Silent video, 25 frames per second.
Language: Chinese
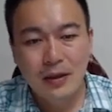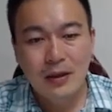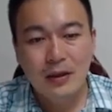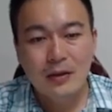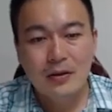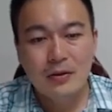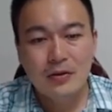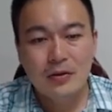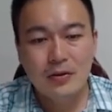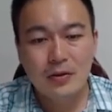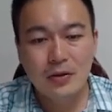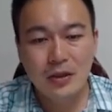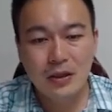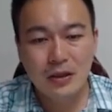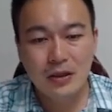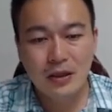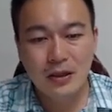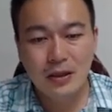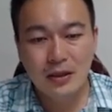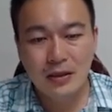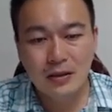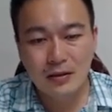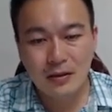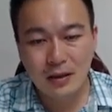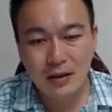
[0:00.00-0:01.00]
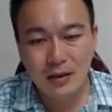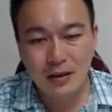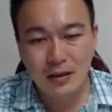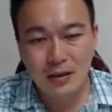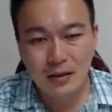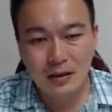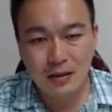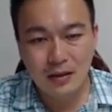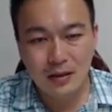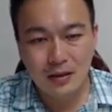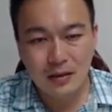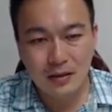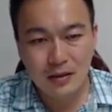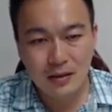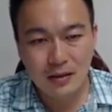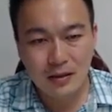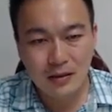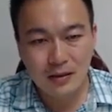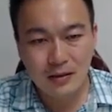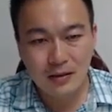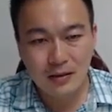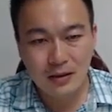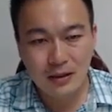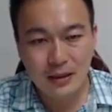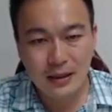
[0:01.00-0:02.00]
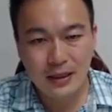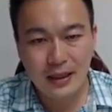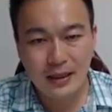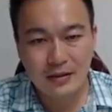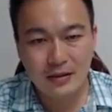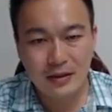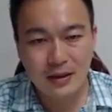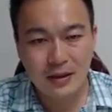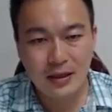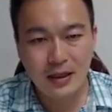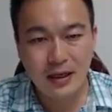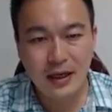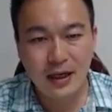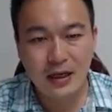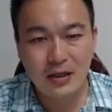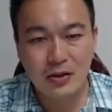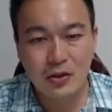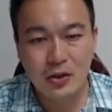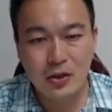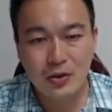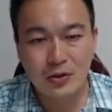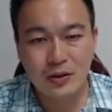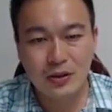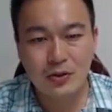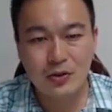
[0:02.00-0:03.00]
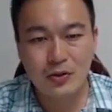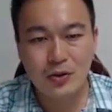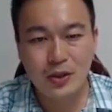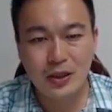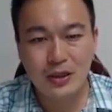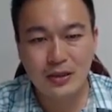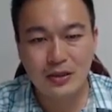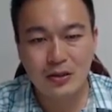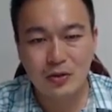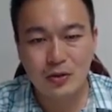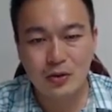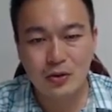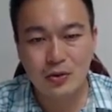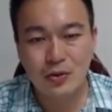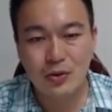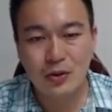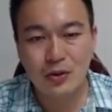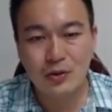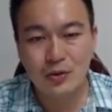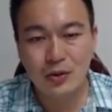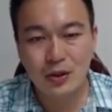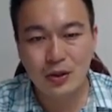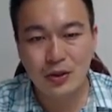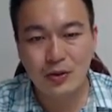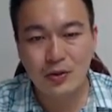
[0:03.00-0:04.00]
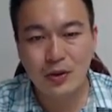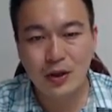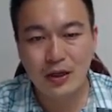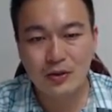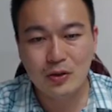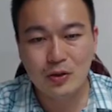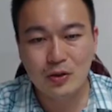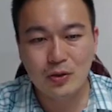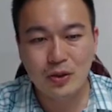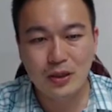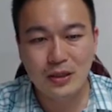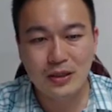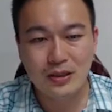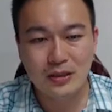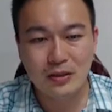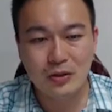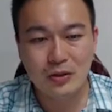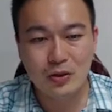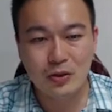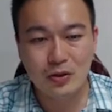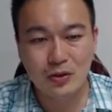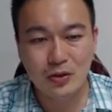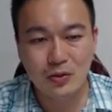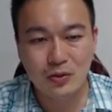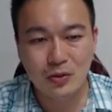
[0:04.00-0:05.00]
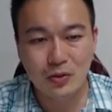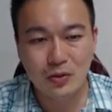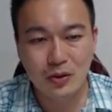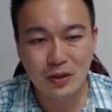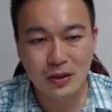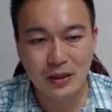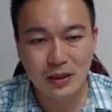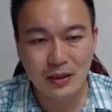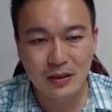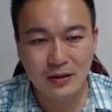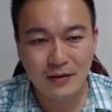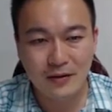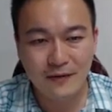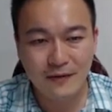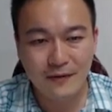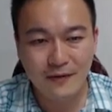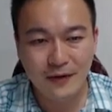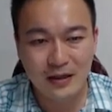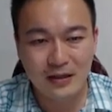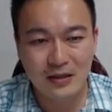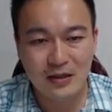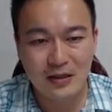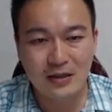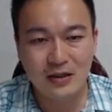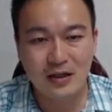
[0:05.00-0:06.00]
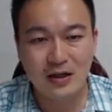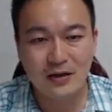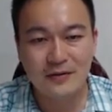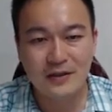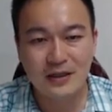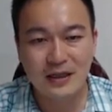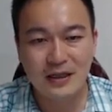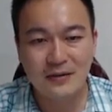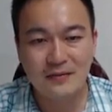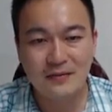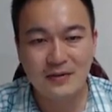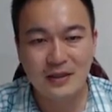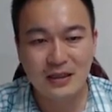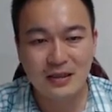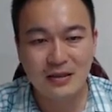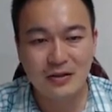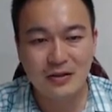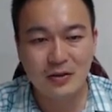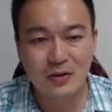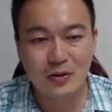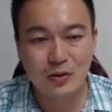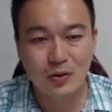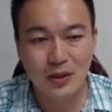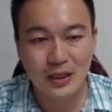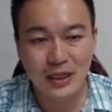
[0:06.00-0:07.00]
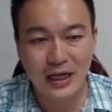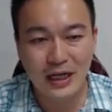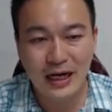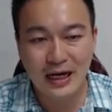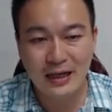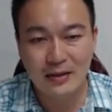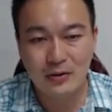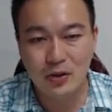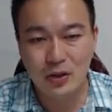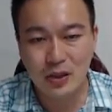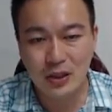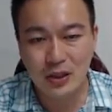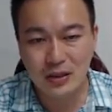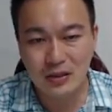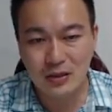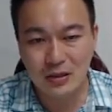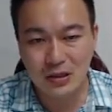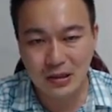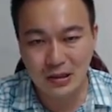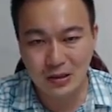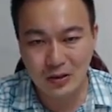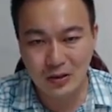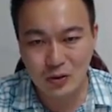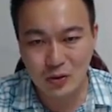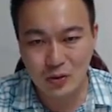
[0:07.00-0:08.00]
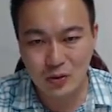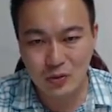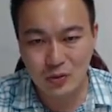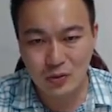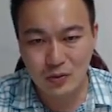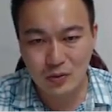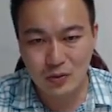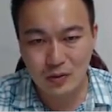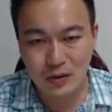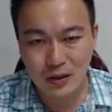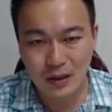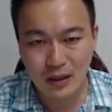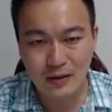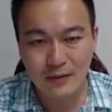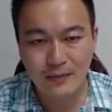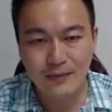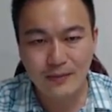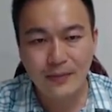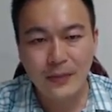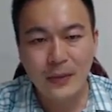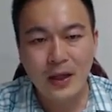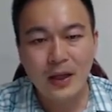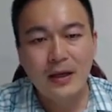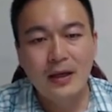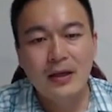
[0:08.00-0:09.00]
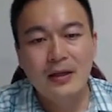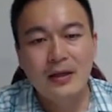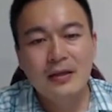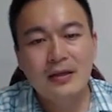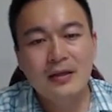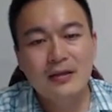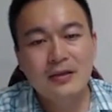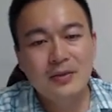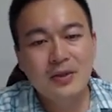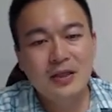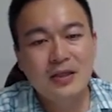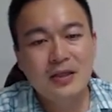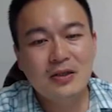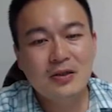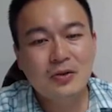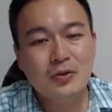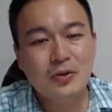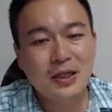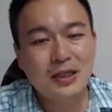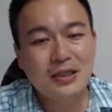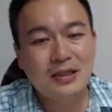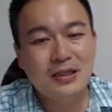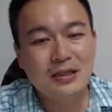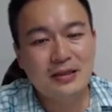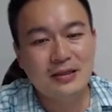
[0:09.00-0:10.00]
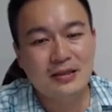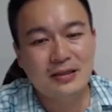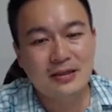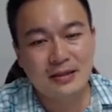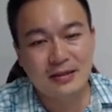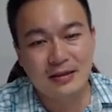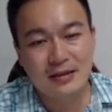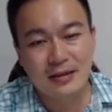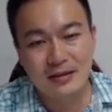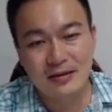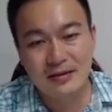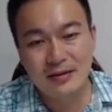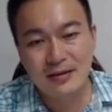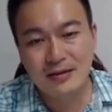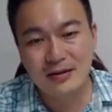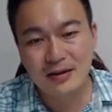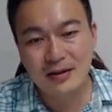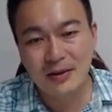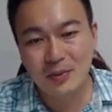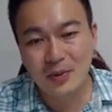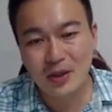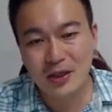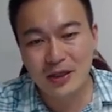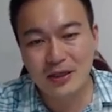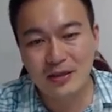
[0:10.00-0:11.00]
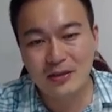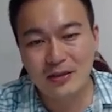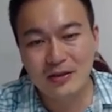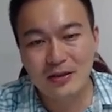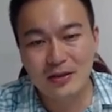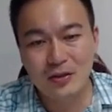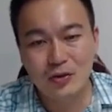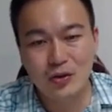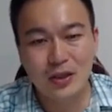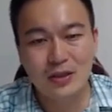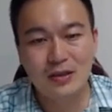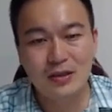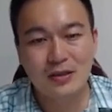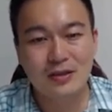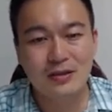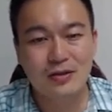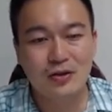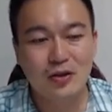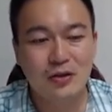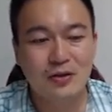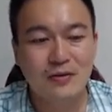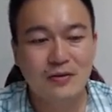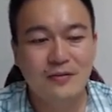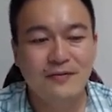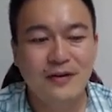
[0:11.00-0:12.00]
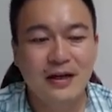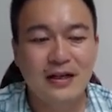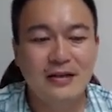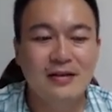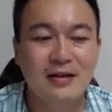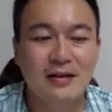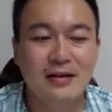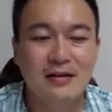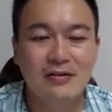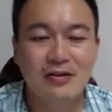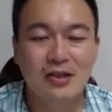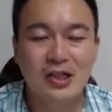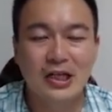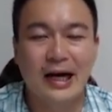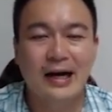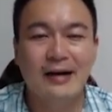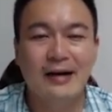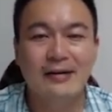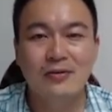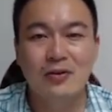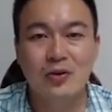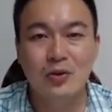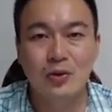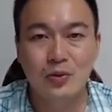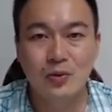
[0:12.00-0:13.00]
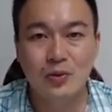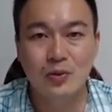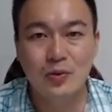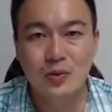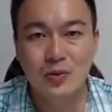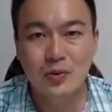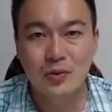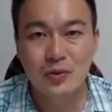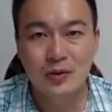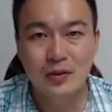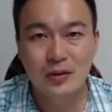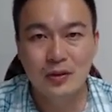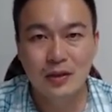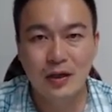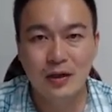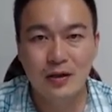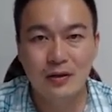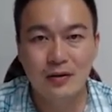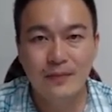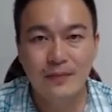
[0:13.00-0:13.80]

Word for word: 所以呢，呃，你看这个 actual strength 除以 required strength 就是我的 factor of safety，就是我的安全系数。好，那这边 strength 指的是什么呢？strength 就是翻成强度。好，